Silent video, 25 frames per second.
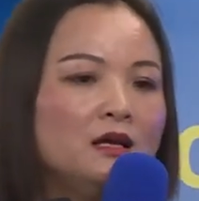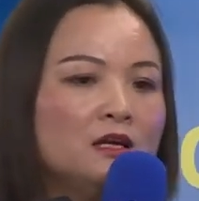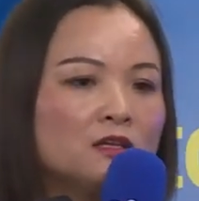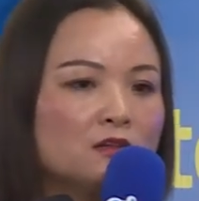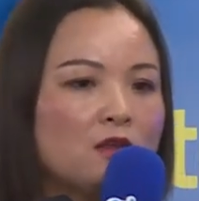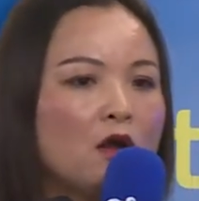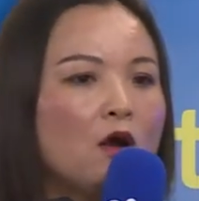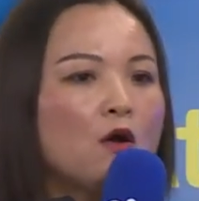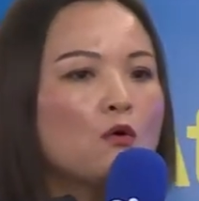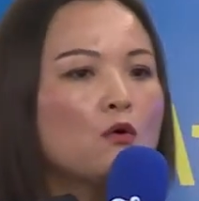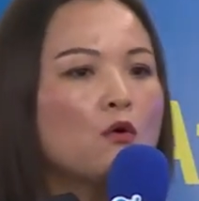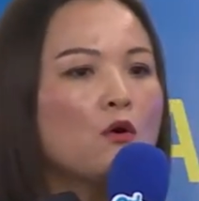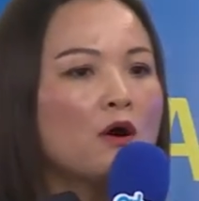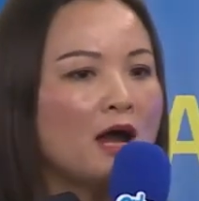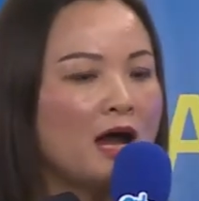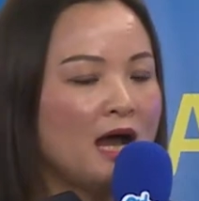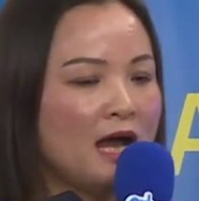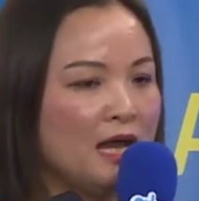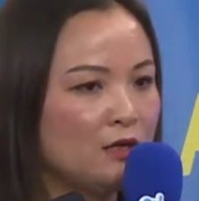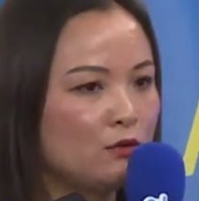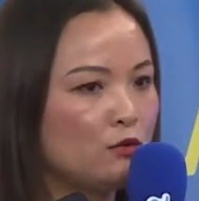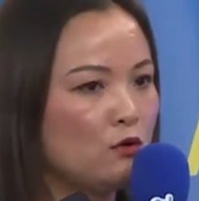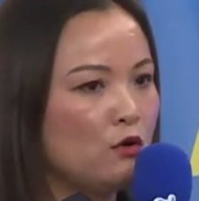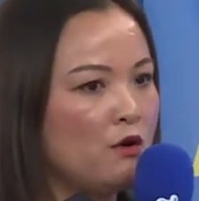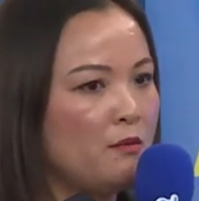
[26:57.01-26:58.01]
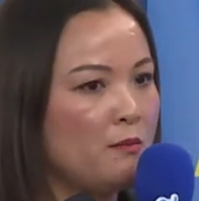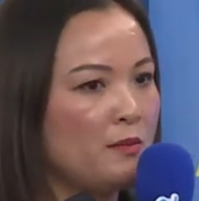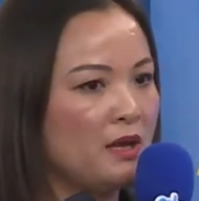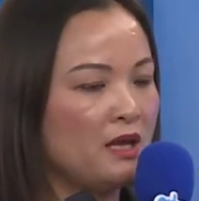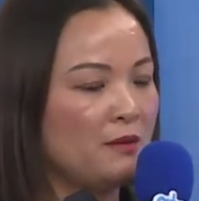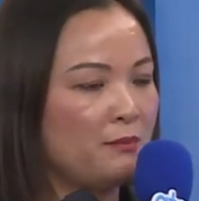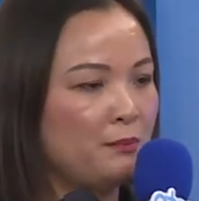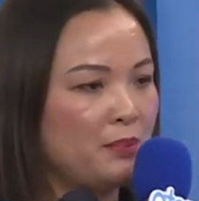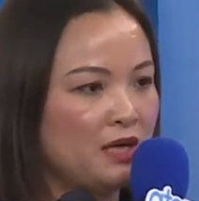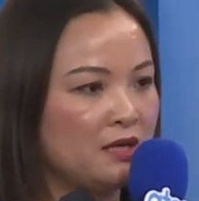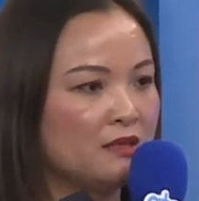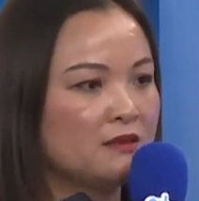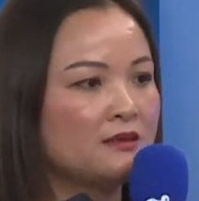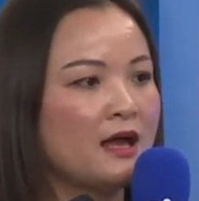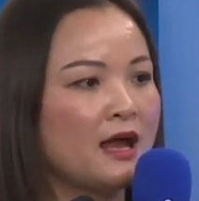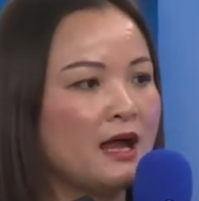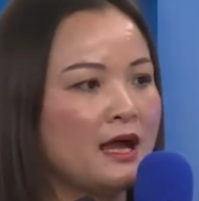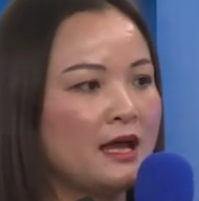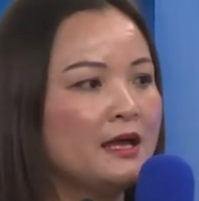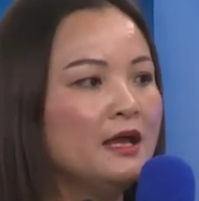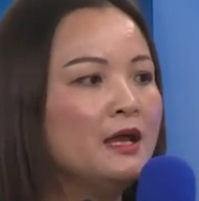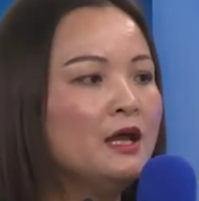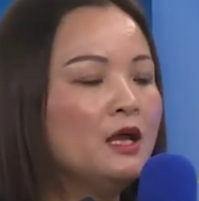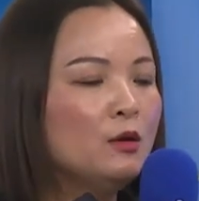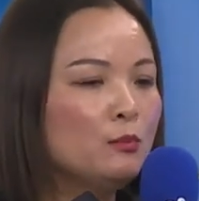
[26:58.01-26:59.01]
透过爱多美平
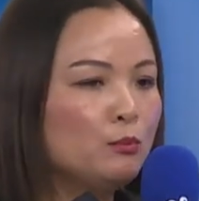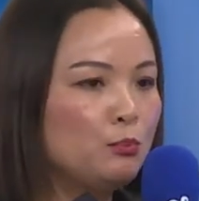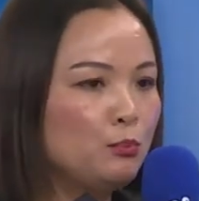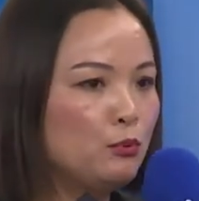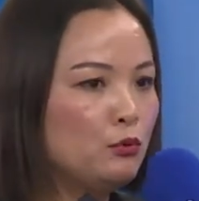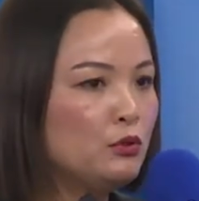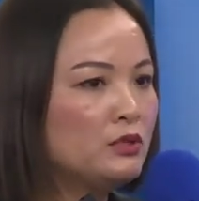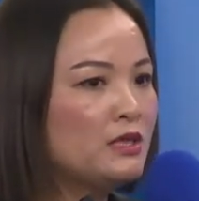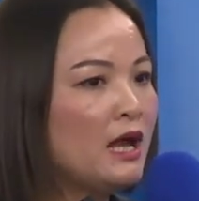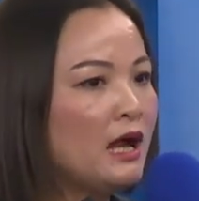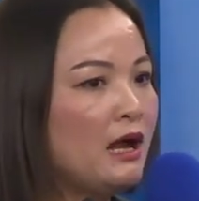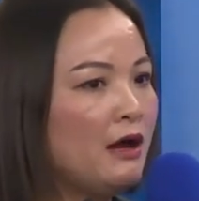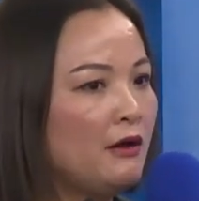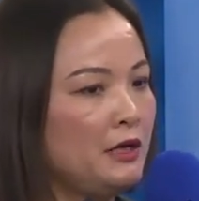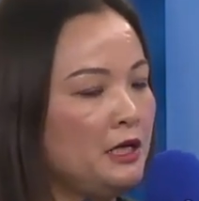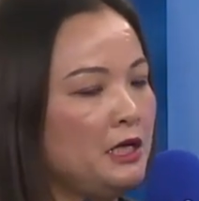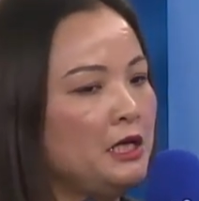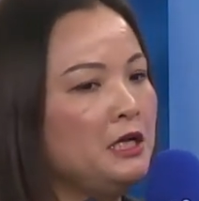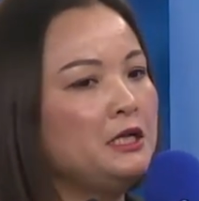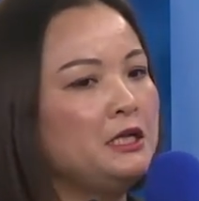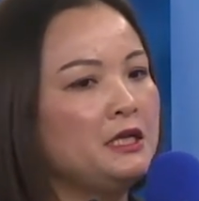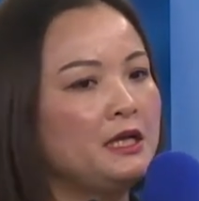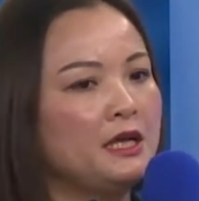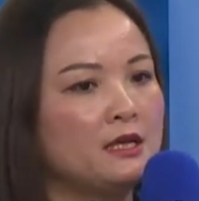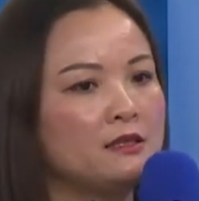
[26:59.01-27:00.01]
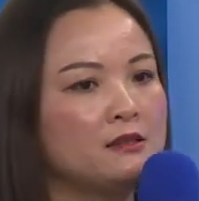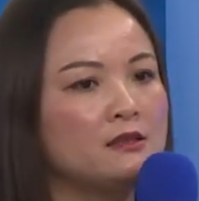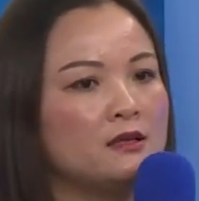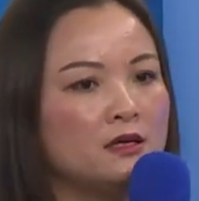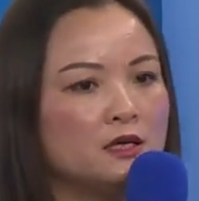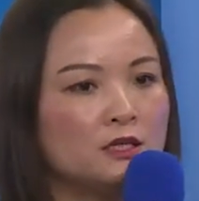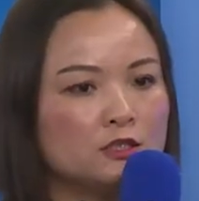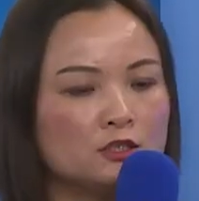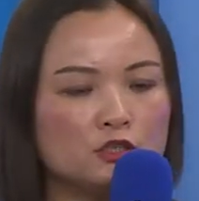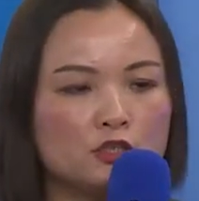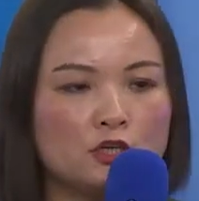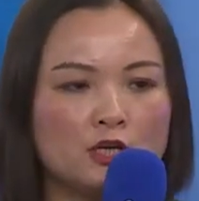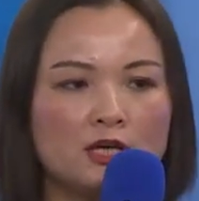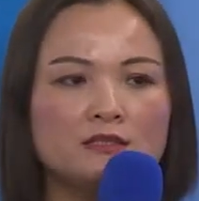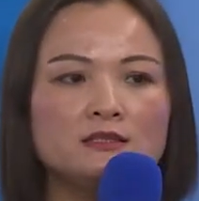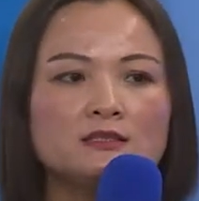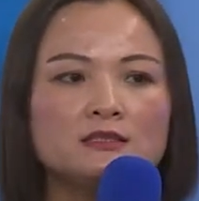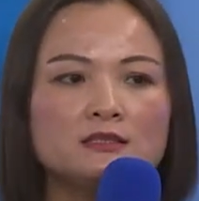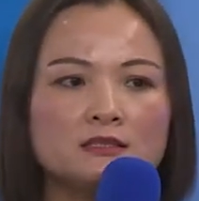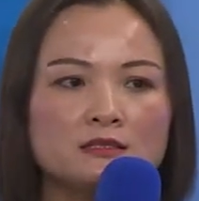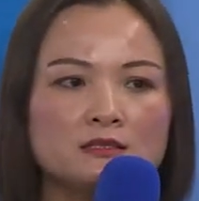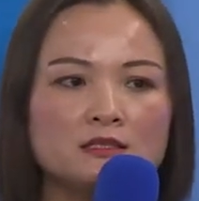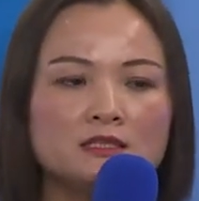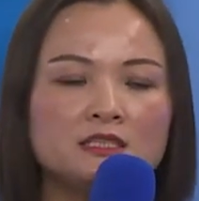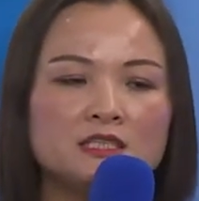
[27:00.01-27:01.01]
台，不到一年的全
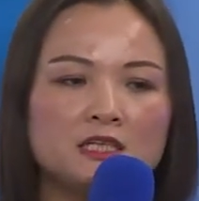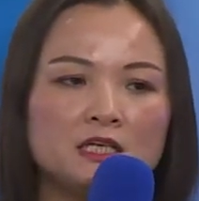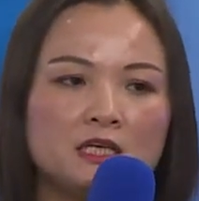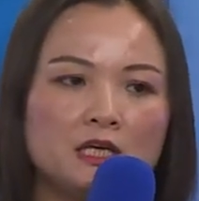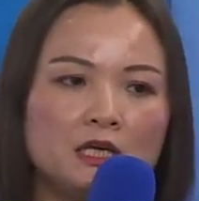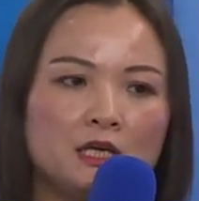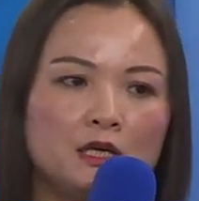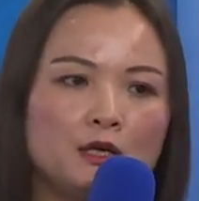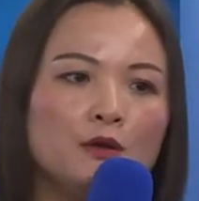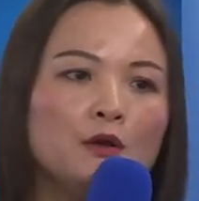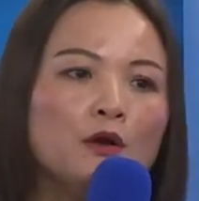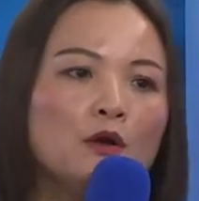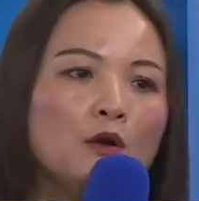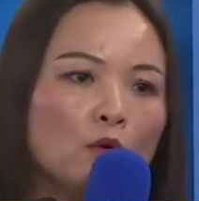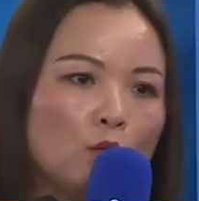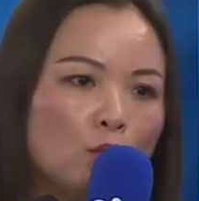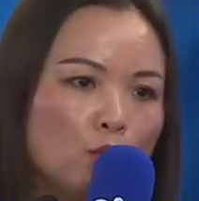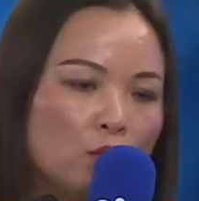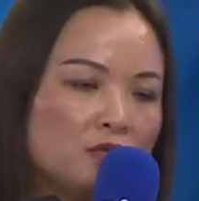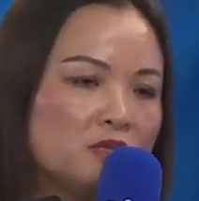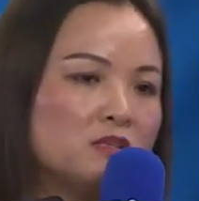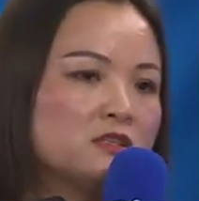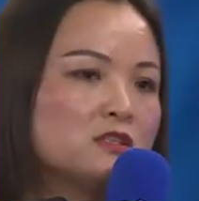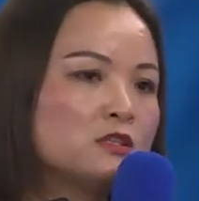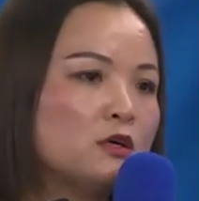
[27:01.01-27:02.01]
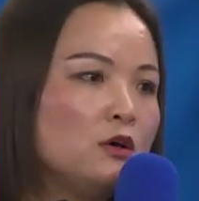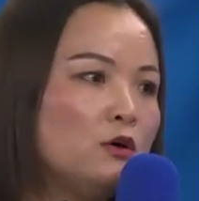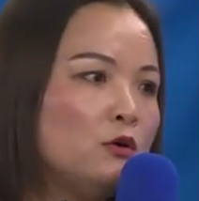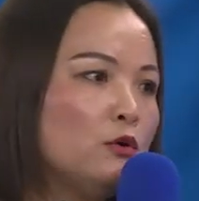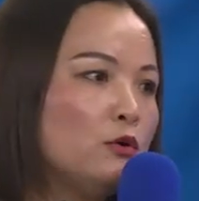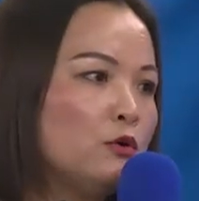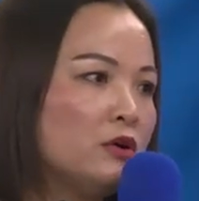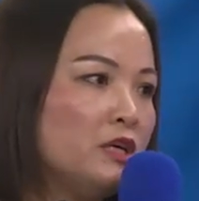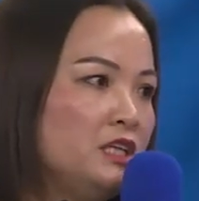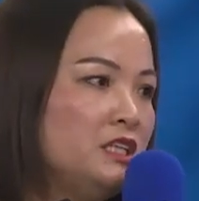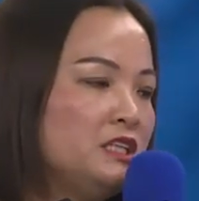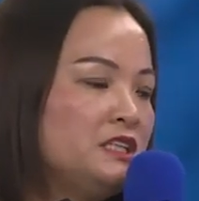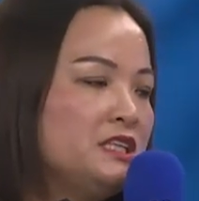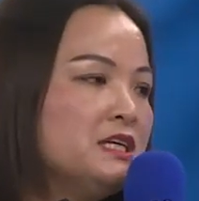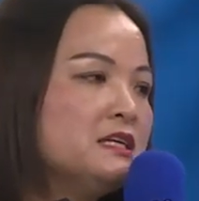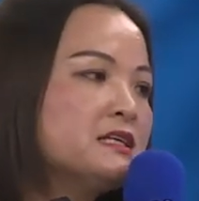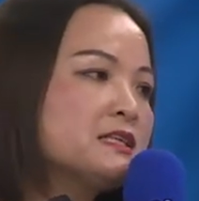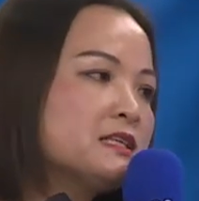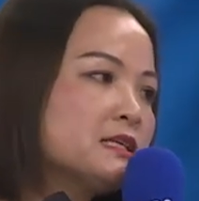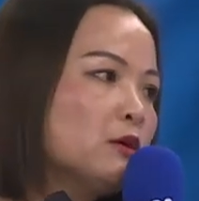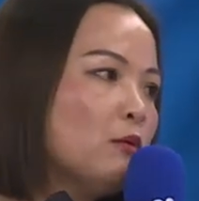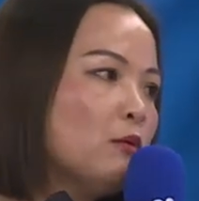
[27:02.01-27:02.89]
职经营，我的收入已经是